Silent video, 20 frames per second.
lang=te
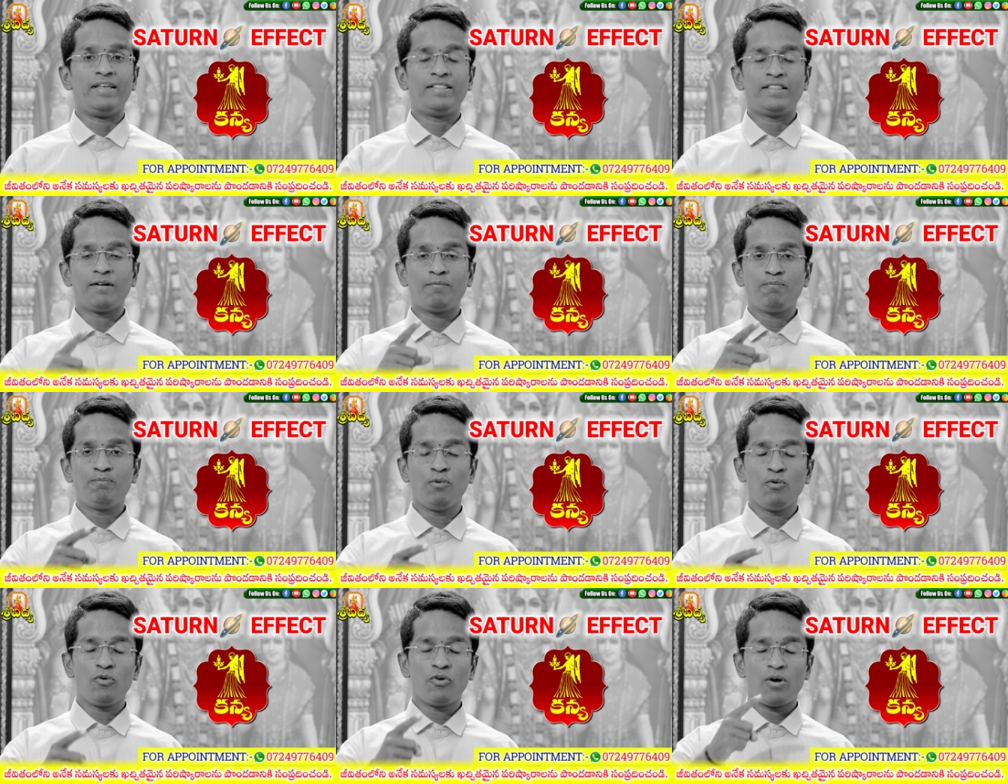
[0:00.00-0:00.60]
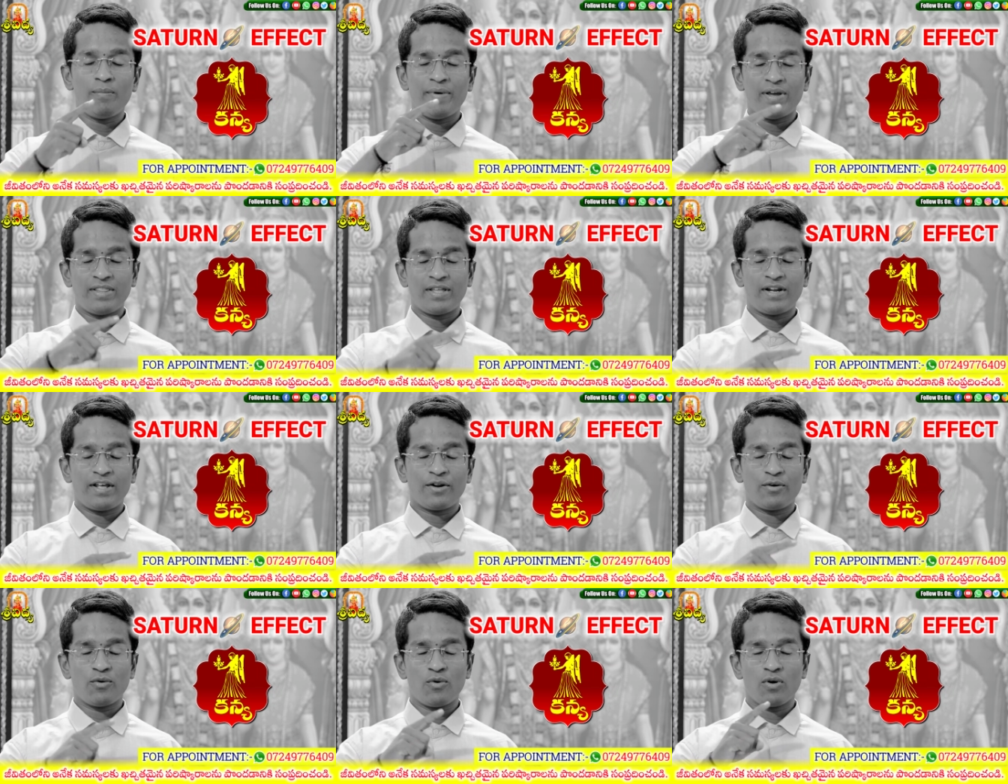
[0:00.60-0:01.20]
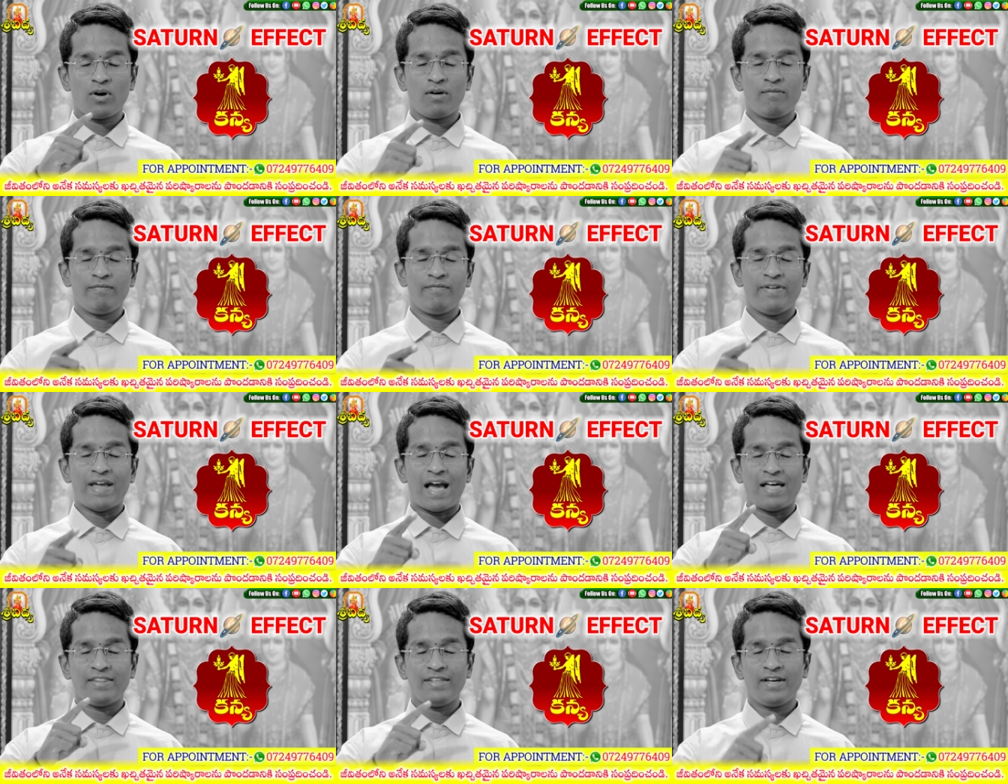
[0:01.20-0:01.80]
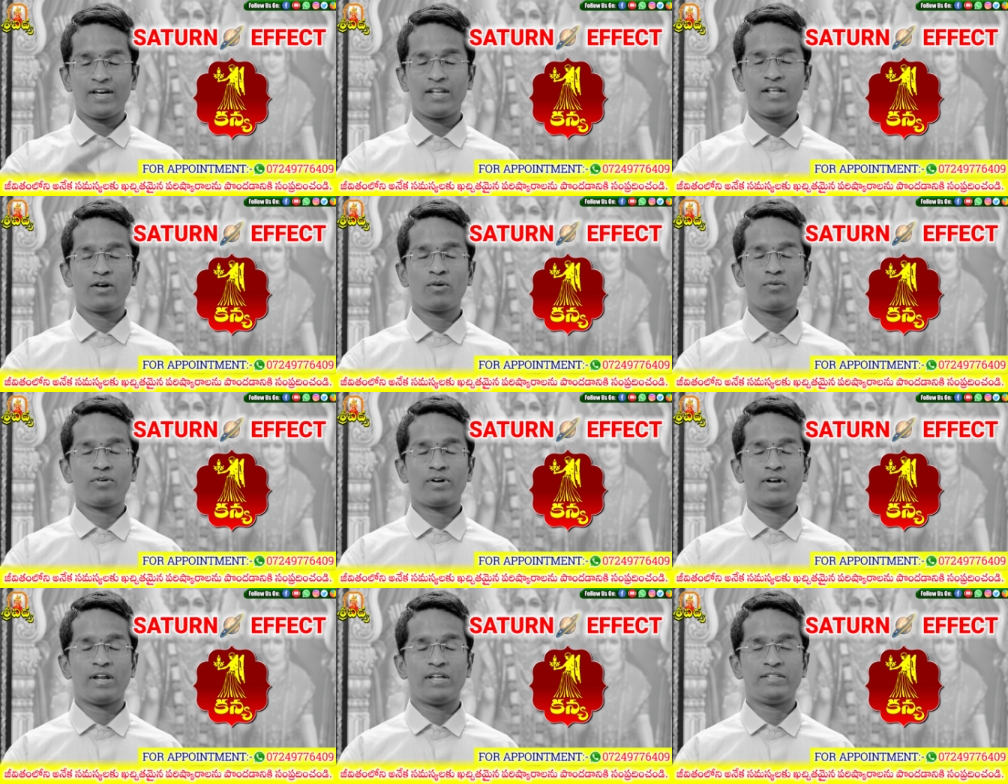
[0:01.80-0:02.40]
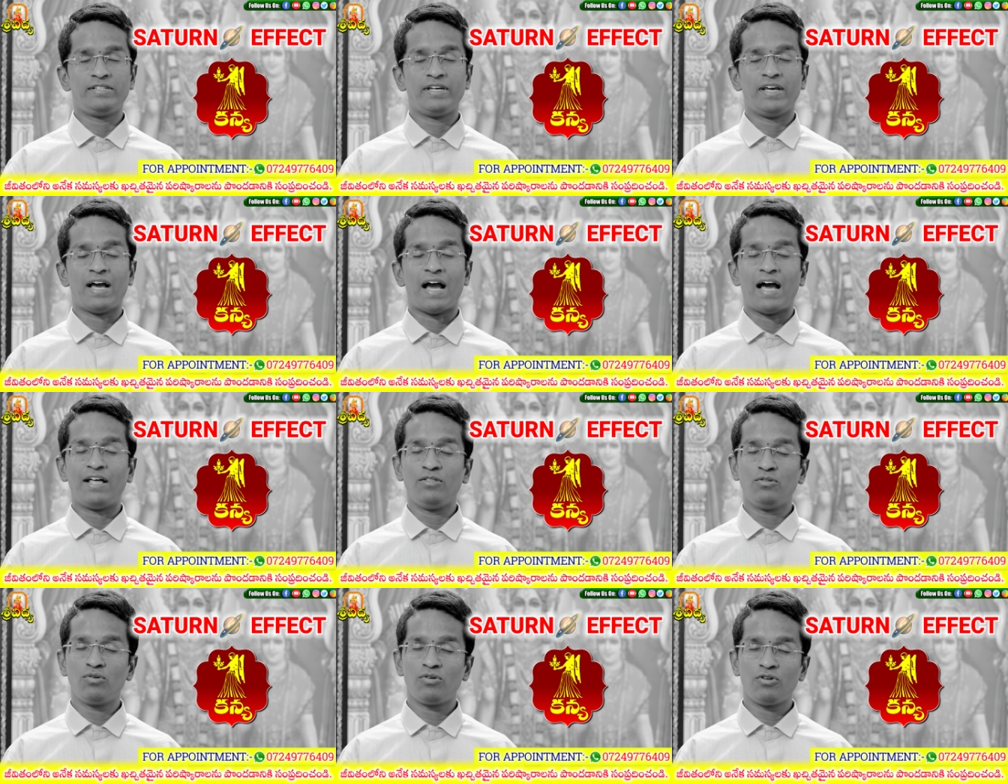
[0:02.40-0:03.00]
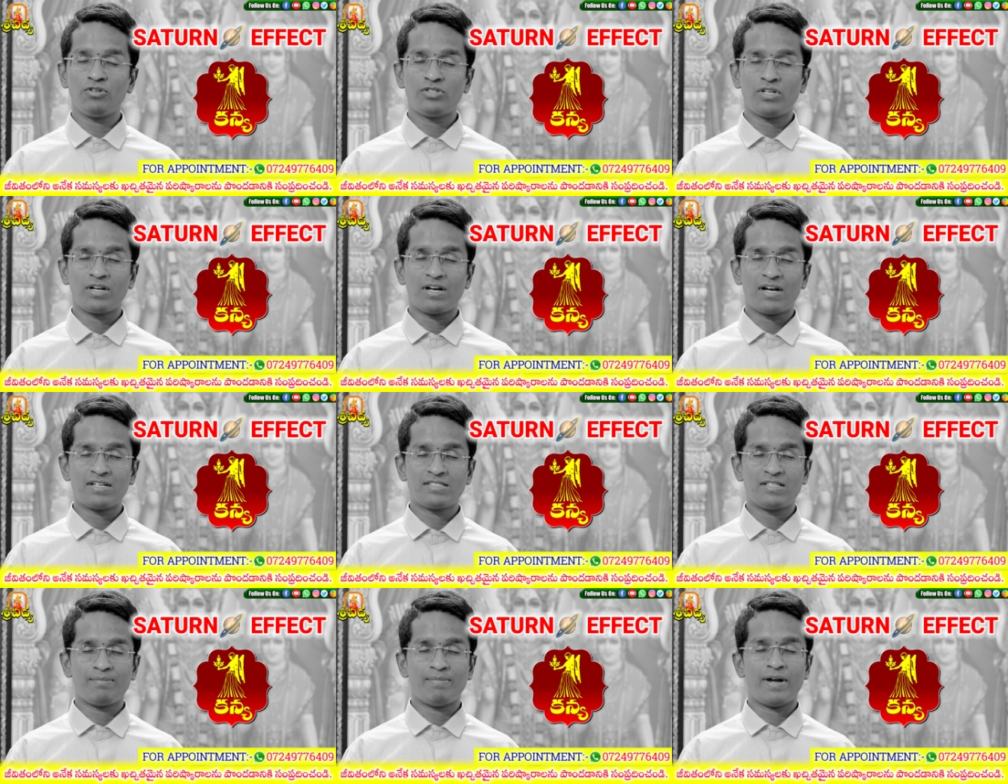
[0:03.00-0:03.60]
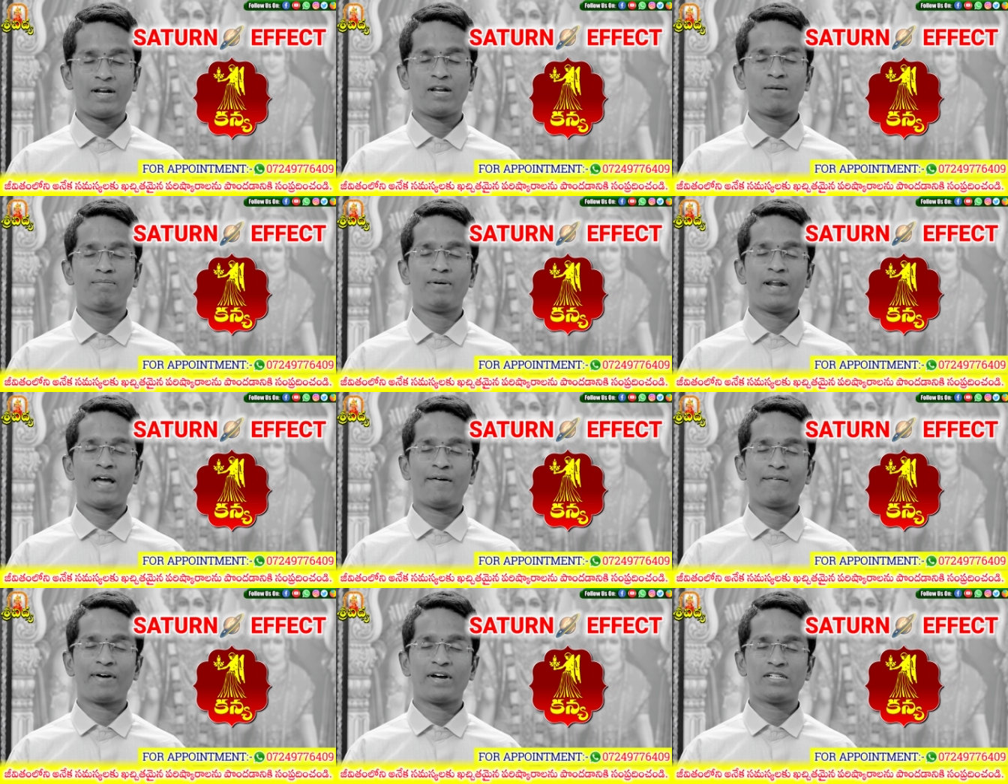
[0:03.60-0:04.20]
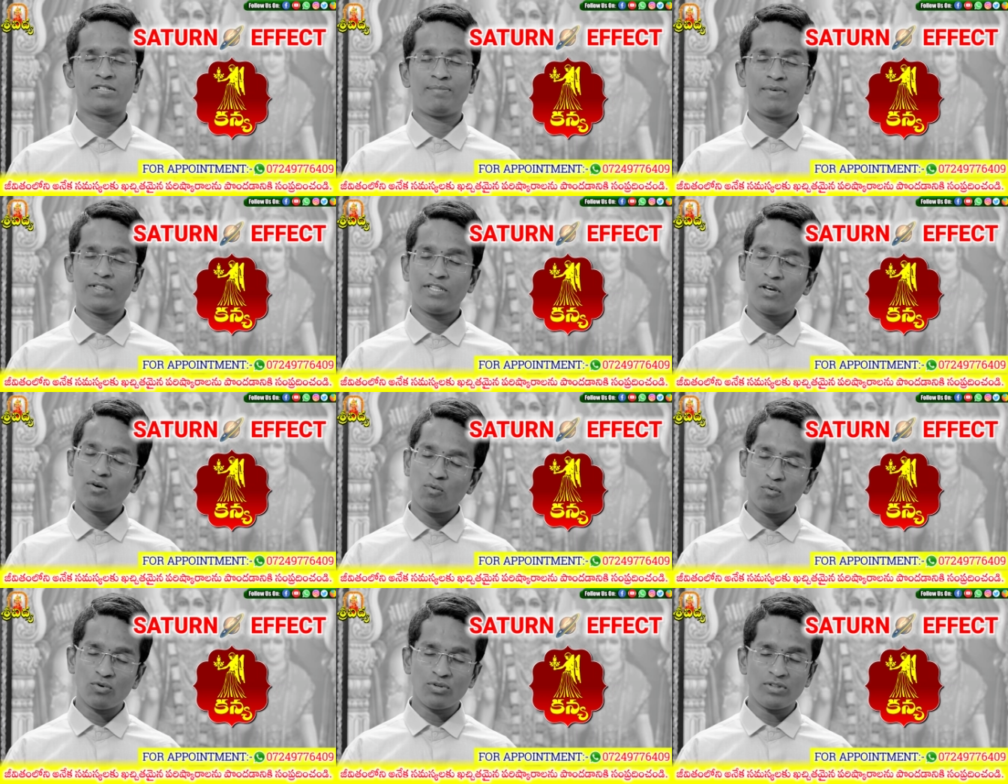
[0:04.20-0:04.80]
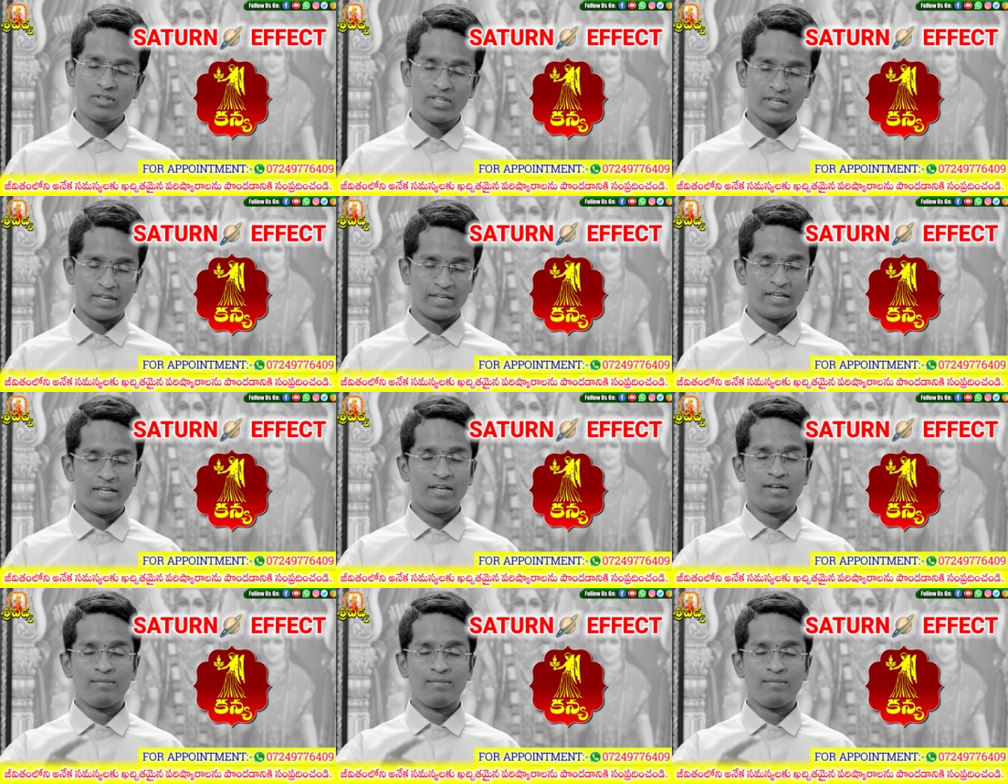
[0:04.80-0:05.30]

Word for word: ఇత పూర్వం ఏదైనా రోగం వ్యాధి కనుక ఉన్నట్లయితే అందు నుంచి కాస్త బయటపడే అవకాశం అయితే ఉంది